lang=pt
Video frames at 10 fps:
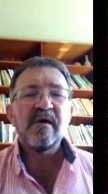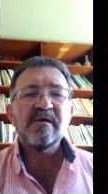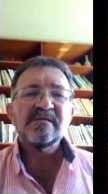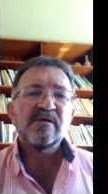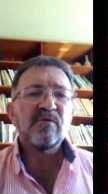
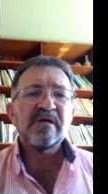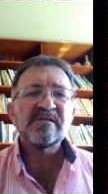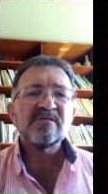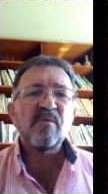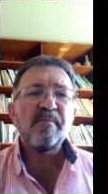São
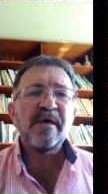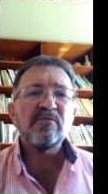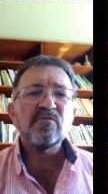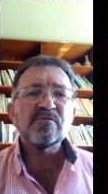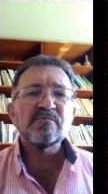nesses
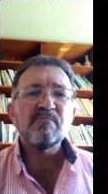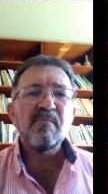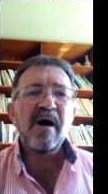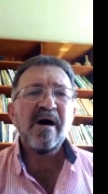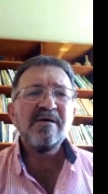momentos
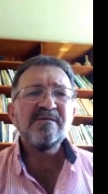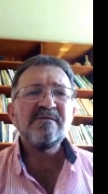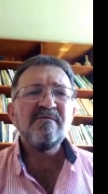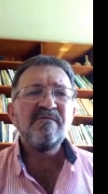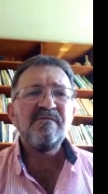mais
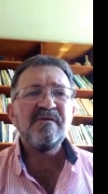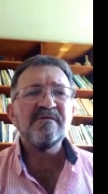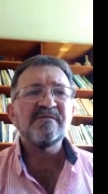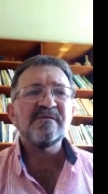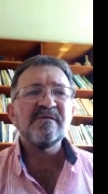
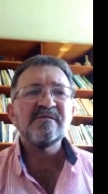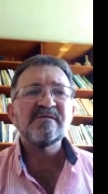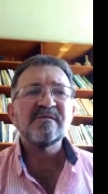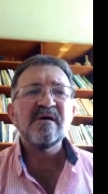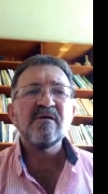
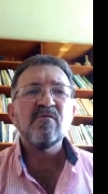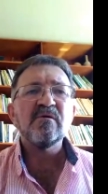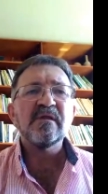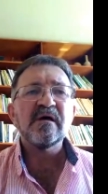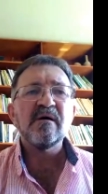difíceis que
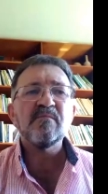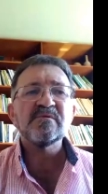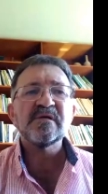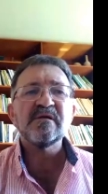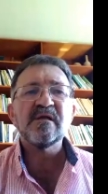
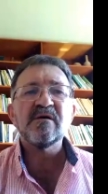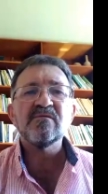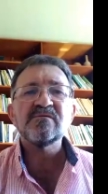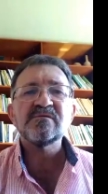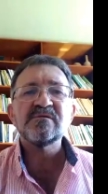encontramos em
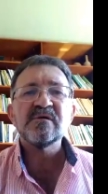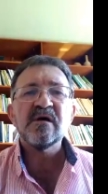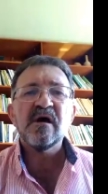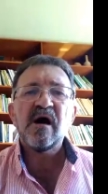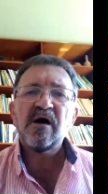Deus
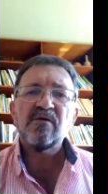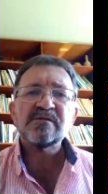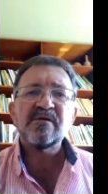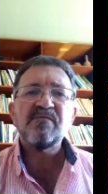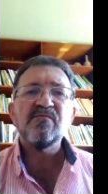a
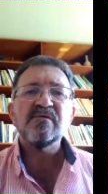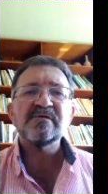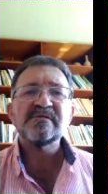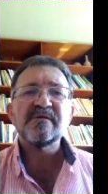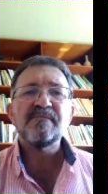nossa
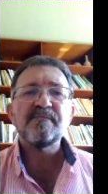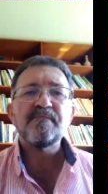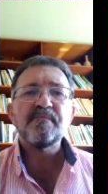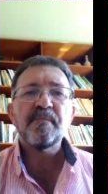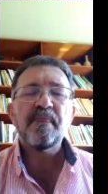força.
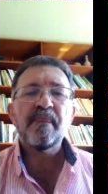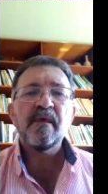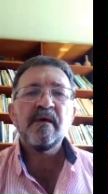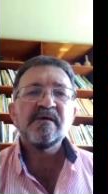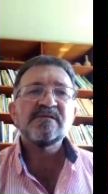
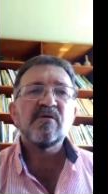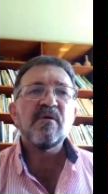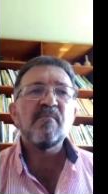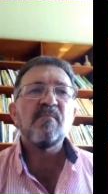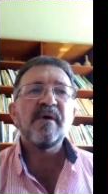São
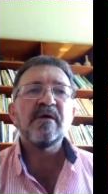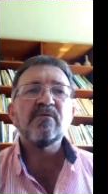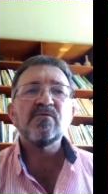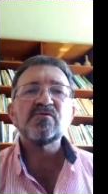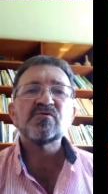em
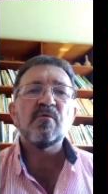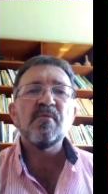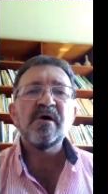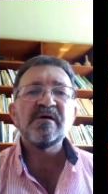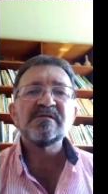momentos
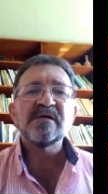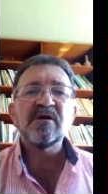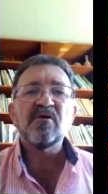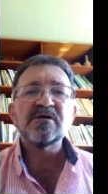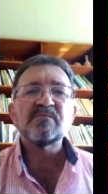como esse
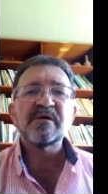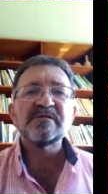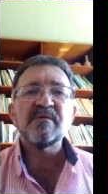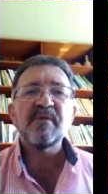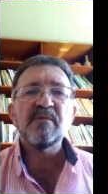que nós
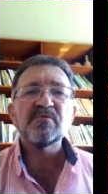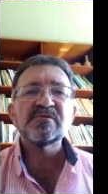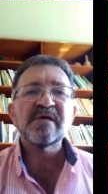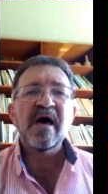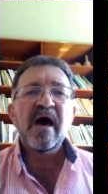
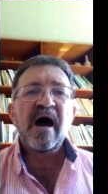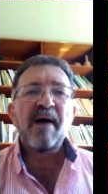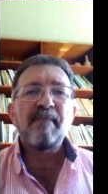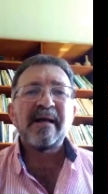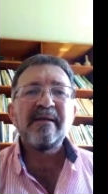percebemos
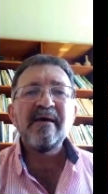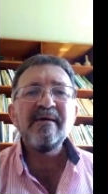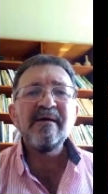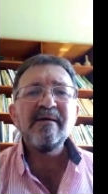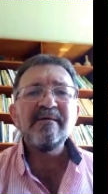a
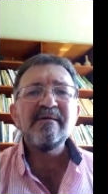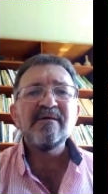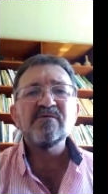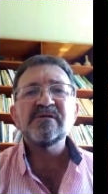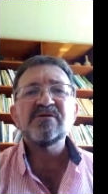maneira de
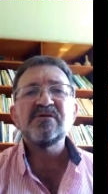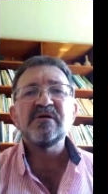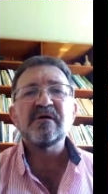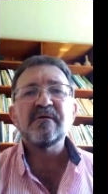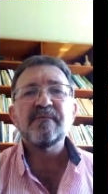Deus agir.